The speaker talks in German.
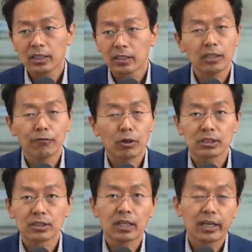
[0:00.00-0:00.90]
in der
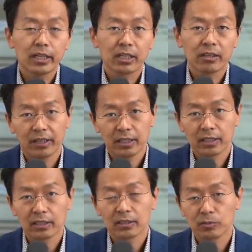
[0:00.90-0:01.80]
vordersten Reihe bei
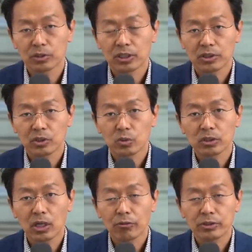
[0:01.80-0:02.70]
Querdenken-Demonstrationen
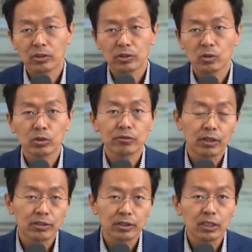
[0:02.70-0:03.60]
auftauchte und
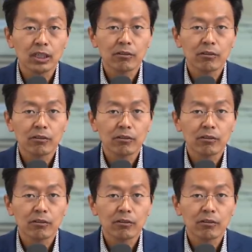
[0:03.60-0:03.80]
weil sie,